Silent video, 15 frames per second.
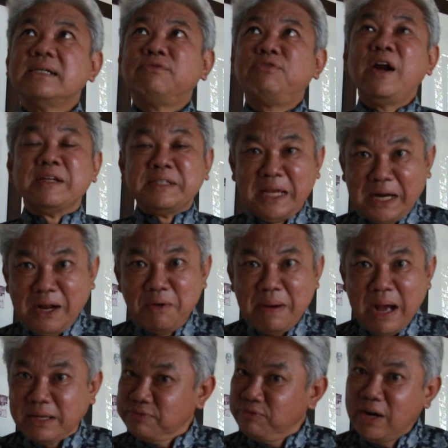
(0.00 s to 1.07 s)
ฝรั่งเศสเข้า
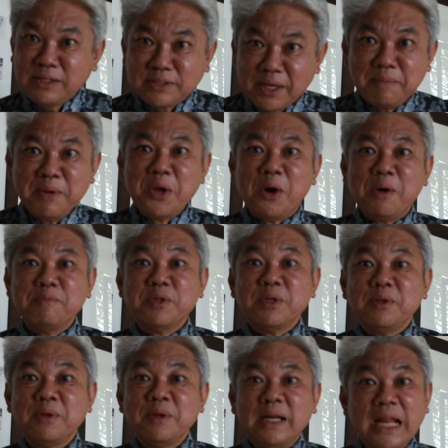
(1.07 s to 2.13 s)
มาฝรั่งเศสไม่ยอม
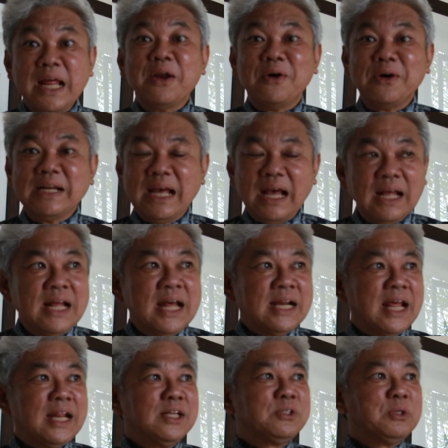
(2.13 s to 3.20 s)
แน่นอนฮะ
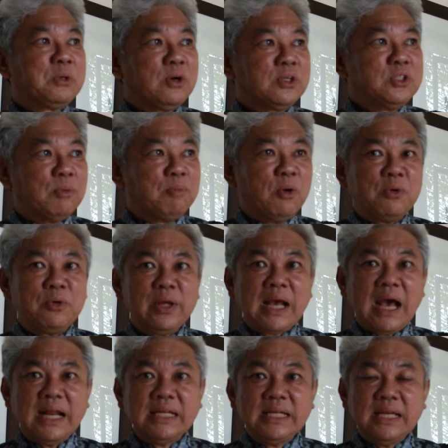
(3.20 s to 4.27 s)
ในที่สุดก็จบลงด้วย
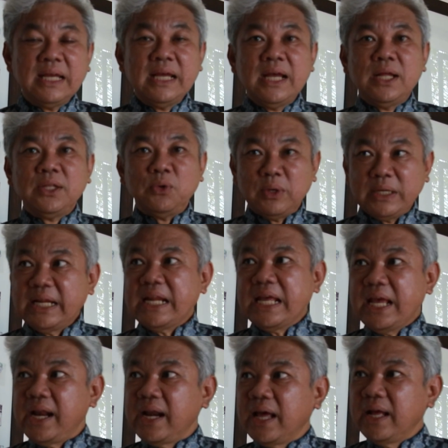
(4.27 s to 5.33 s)
การที่ตัวท่านเอ
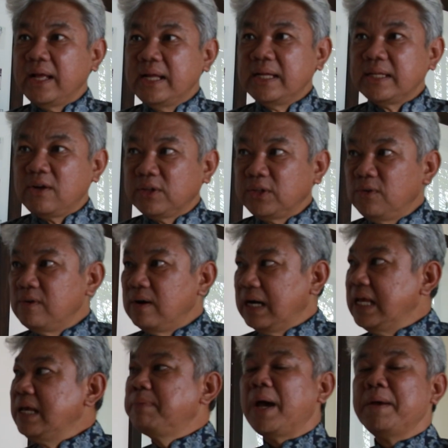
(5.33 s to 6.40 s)
งเนี่ยก็ต้อง
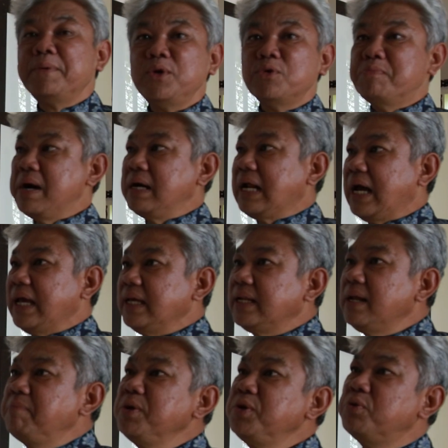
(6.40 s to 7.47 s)
ลี้ภัยไปอยู่เมืองไทย
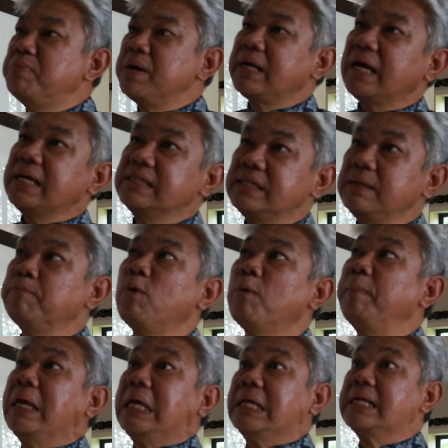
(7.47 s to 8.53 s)
ท่านไปอยู่เมืองไทย 10กว่า
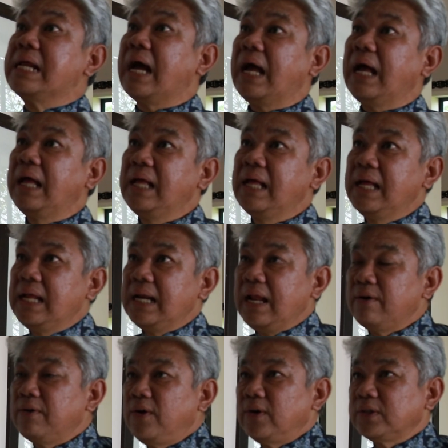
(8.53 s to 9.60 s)
ปีนะฮะ แล้
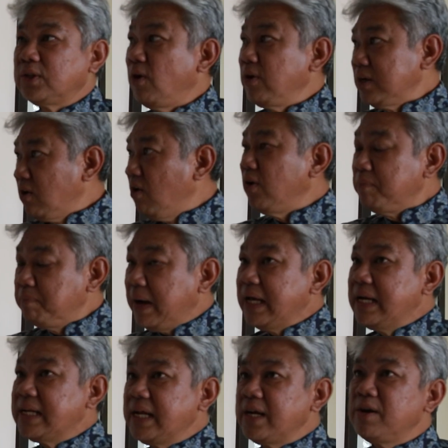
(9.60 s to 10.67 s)
วก็ตอนก่อนไป
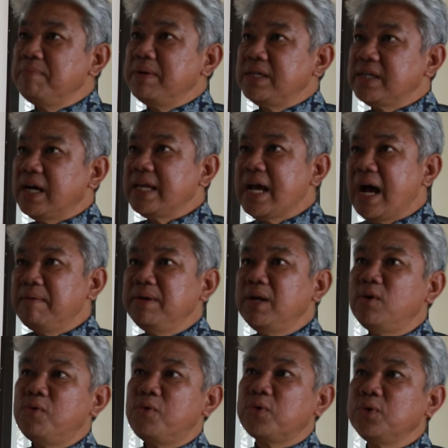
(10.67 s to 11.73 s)
เนี่ยท่านก็มีชายามี
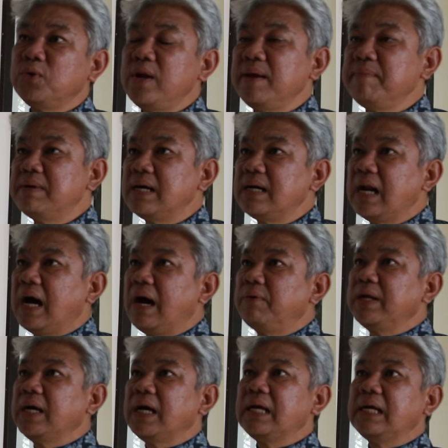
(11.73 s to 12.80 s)
ลูกอยู่ในเมืองลาว
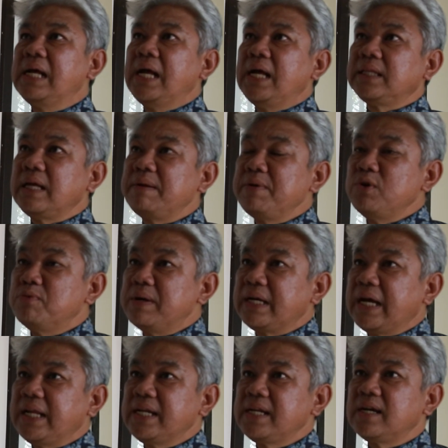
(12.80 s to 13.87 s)
เนี่ยฮะ ท่านไปอยู่เมืองไท
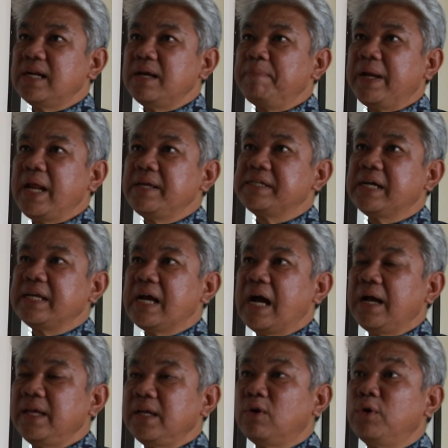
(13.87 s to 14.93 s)
ยท่านก็เลยไปได้ชายา
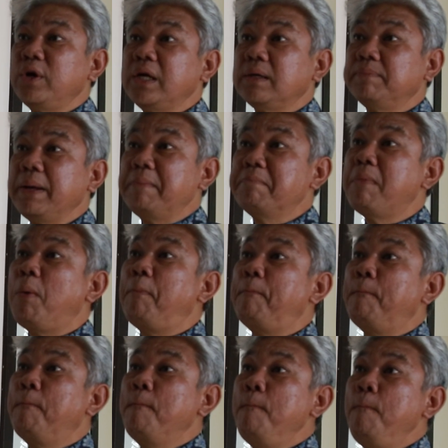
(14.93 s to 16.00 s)
อีกคนหนึ่งเป็นหม่อม
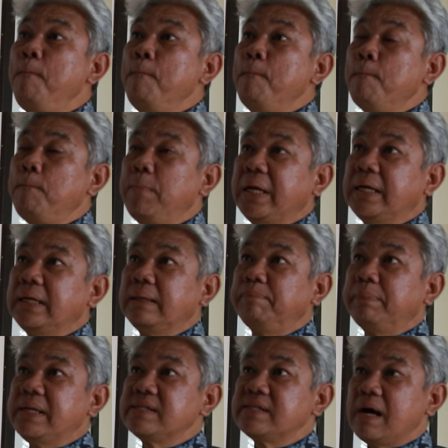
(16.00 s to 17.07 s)
เป็น
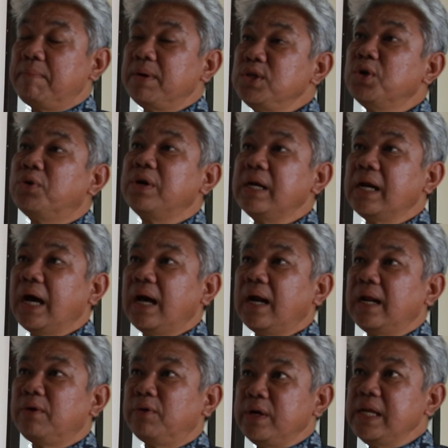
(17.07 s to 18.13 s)
เป็นสามัญชนนะ
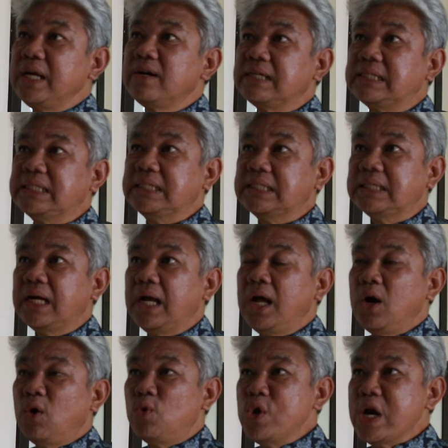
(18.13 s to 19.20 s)
และคนนี้ก็คือ
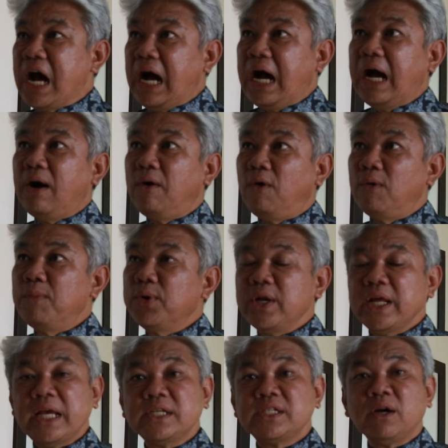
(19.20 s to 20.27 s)
คุณอาของพล
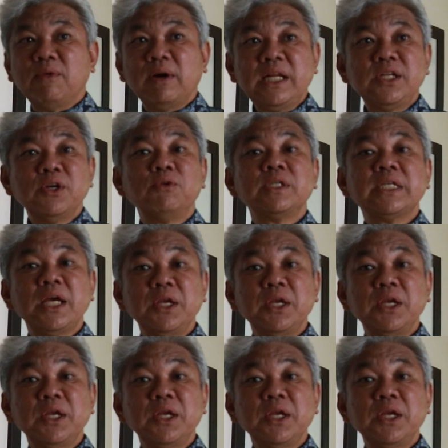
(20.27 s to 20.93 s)
เอกชวลิตยงใจ